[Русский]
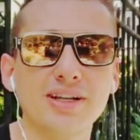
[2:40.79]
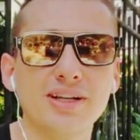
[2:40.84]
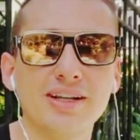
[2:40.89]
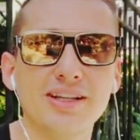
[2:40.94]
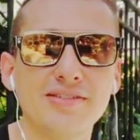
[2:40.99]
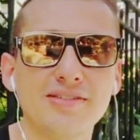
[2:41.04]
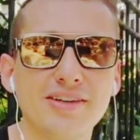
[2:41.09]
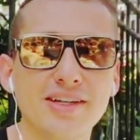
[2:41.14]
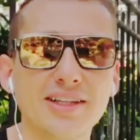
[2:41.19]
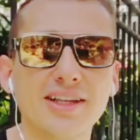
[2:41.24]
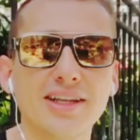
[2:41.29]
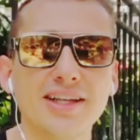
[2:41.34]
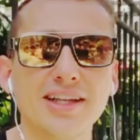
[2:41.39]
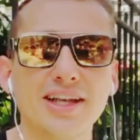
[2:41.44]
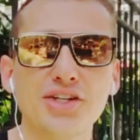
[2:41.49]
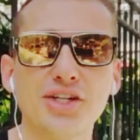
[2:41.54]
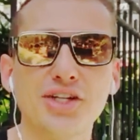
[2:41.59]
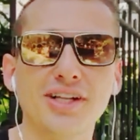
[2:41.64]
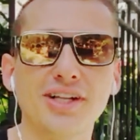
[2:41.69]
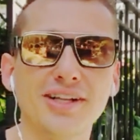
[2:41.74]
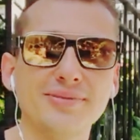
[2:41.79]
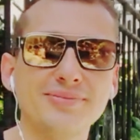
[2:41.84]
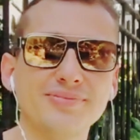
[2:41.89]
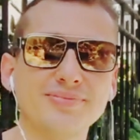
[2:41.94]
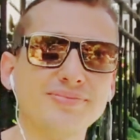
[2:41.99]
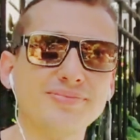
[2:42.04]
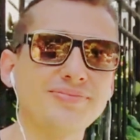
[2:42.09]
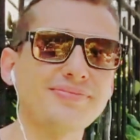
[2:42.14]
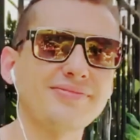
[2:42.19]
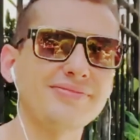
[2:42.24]
или две до начала.
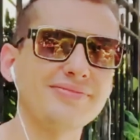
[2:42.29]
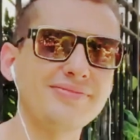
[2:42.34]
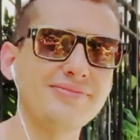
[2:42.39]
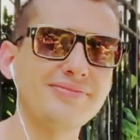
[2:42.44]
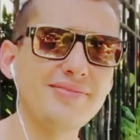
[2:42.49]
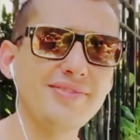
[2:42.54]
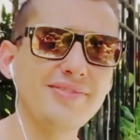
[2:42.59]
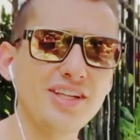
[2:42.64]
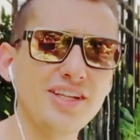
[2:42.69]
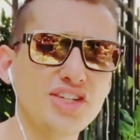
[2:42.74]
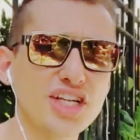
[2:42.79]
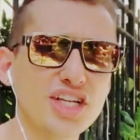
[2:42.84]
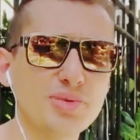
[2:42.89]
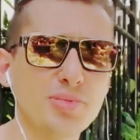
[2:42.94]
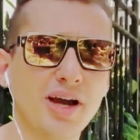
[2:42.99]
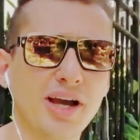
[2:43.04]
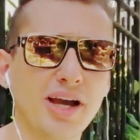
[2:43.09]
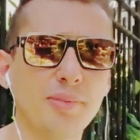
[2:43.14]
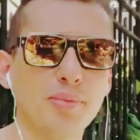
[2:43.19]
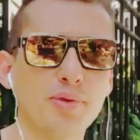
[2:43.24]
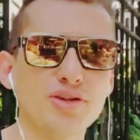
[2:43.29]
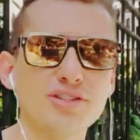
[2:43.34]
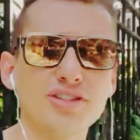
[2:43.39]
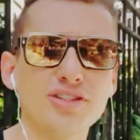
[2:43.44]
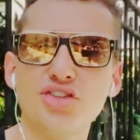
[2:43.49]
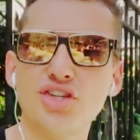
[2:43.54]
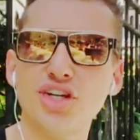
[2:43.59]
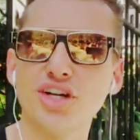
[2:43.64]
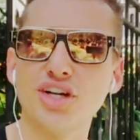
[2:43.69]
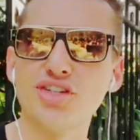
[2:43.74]
Сейчас пока просто
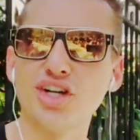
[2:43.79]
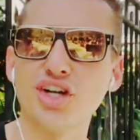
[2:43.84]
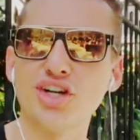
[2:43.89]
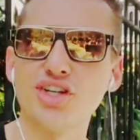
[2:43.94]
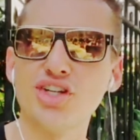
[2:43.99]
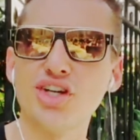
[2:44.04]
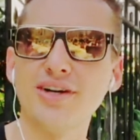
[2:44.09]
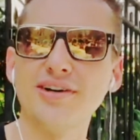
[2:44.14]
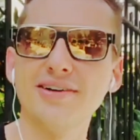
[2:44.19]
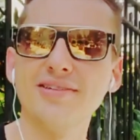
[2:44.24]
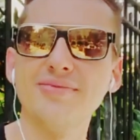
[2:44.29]
чек-чек-чек.